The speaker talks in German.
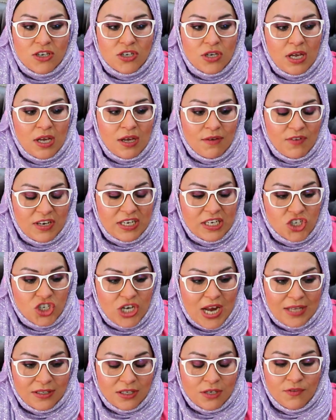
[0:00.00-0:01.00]
äh, wenn
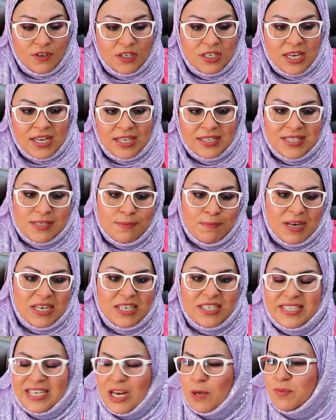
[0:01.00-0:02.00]
geschlachtet wird, hat sie,
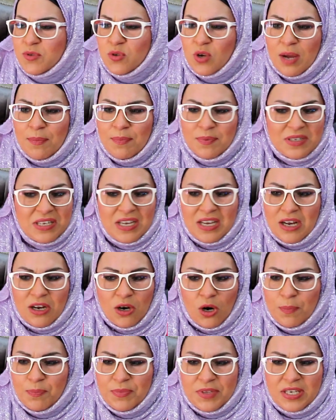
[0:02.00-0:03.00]
ich glaube sogar
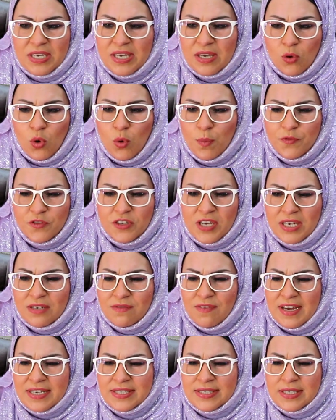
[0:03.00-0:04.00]
ob die gerupft
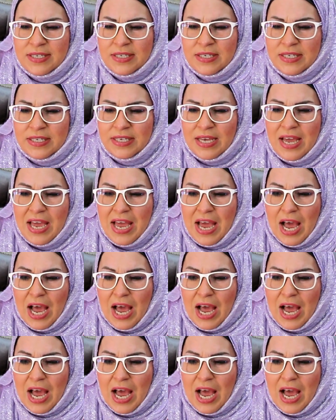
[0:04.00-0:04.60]
hat, weiß ich nicht.